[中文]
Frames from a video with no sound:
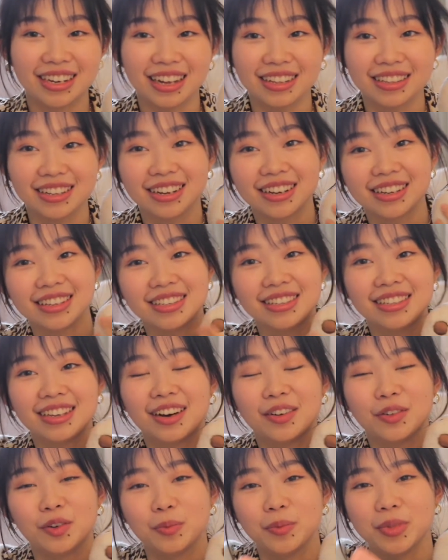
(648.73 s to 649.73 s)
长得很
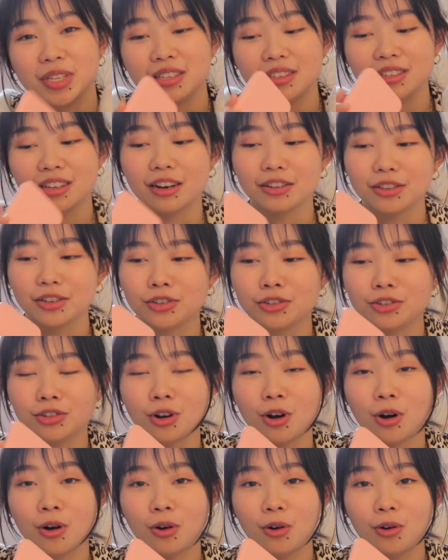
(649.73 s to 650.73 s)
像我们小的
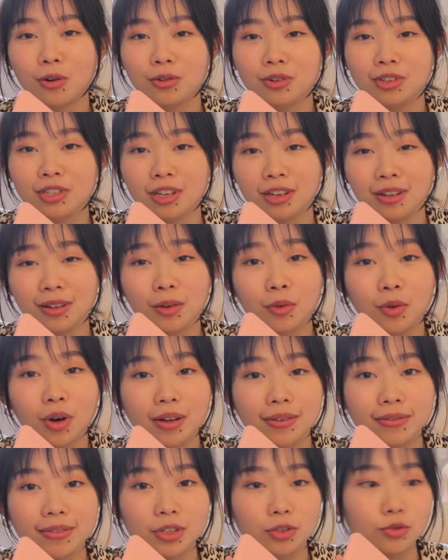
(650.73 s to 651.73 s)
时候晨
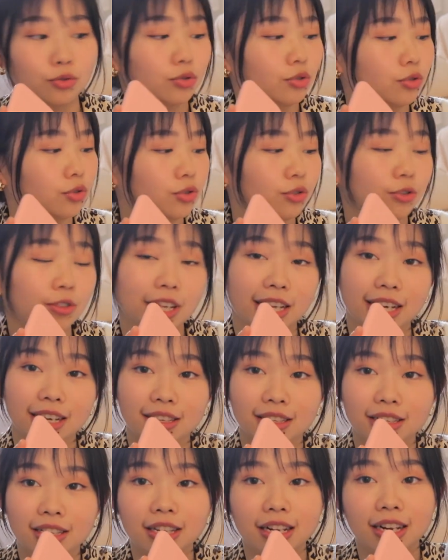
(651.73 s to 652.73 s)
光文具出的一
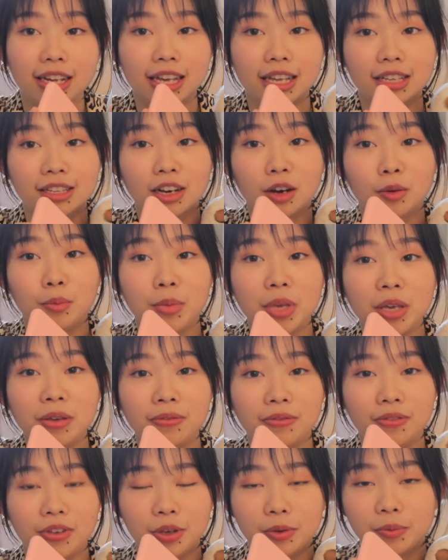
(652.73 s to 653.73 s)
个系列，叫米
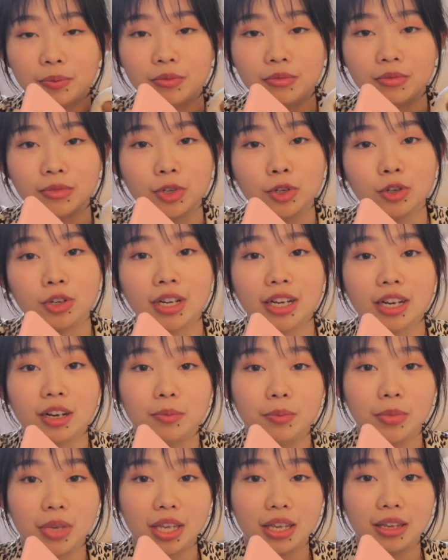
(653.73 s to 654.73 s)
菲，就是那
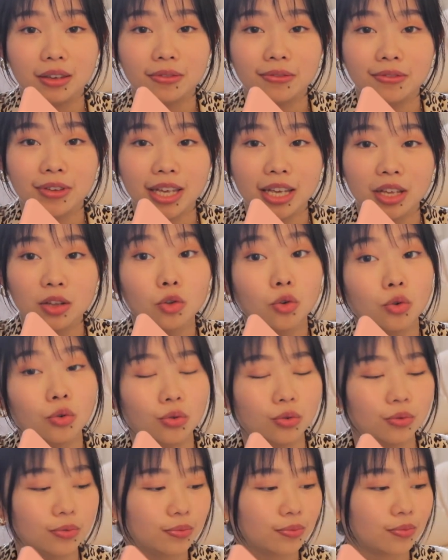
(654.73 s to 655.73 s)
个米菲
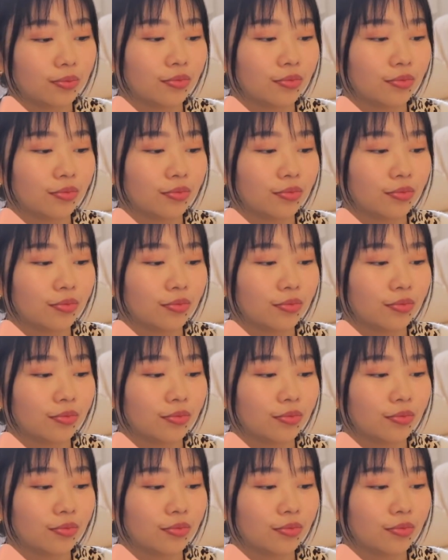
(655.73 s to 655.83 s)
兔。